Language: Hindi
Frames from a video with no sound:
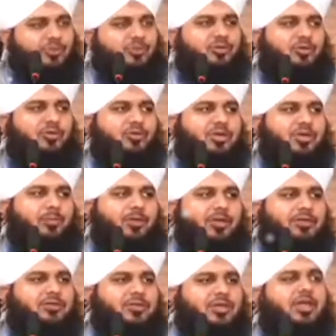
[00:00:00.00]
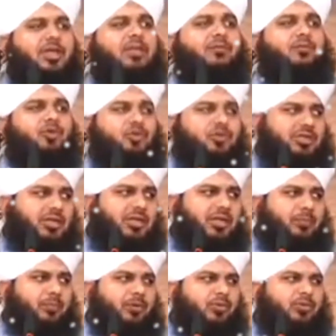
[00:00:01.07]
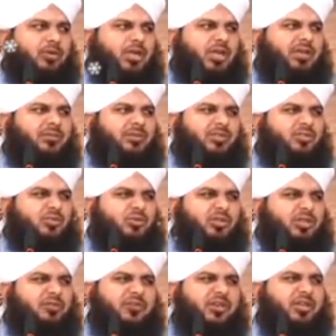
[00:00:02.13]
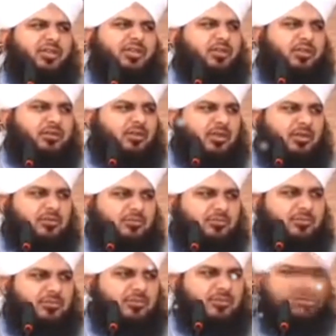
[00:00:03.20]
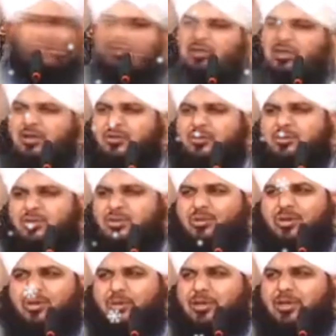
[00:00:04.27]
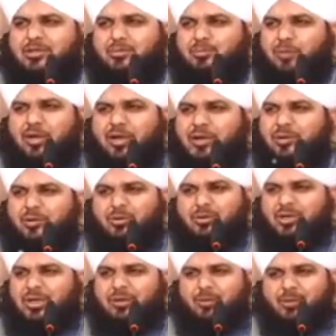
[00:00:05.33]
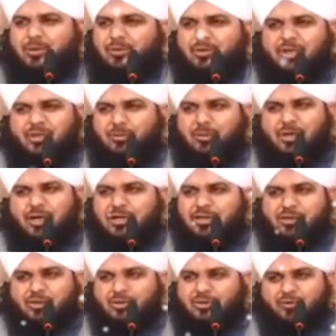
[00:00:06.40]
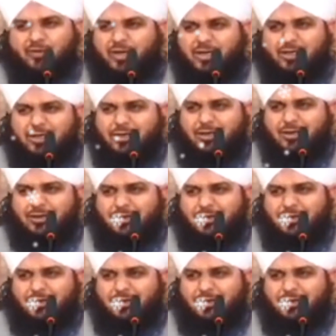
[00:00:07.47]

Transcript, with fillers: कुछ लोगों के पास इल्म होता है पर उनका इल्म किसी को नफ़ा नहीं देता इसी तरह कुछ लोगों के पास माल होता है पर उनका माल किसी को फ़ायदा